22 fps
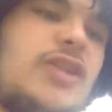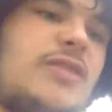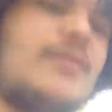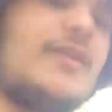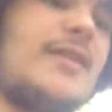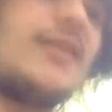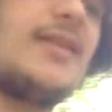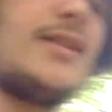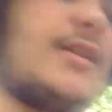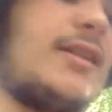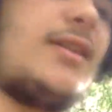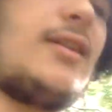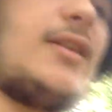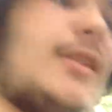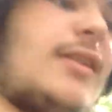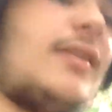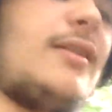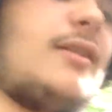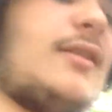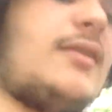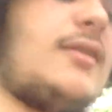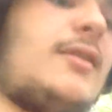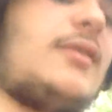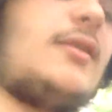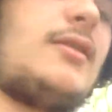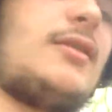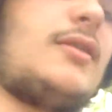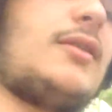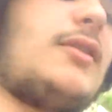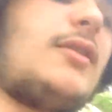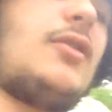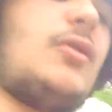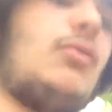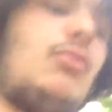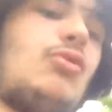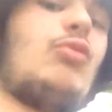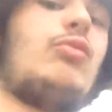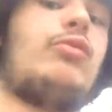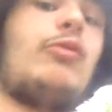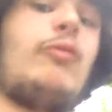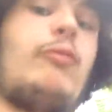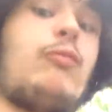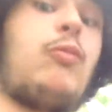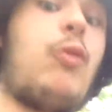guillemets des le
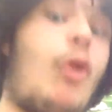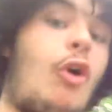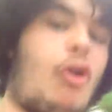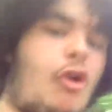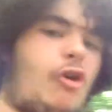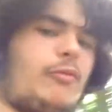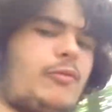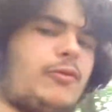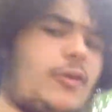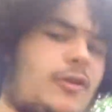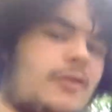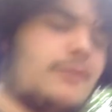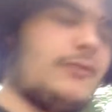plus propre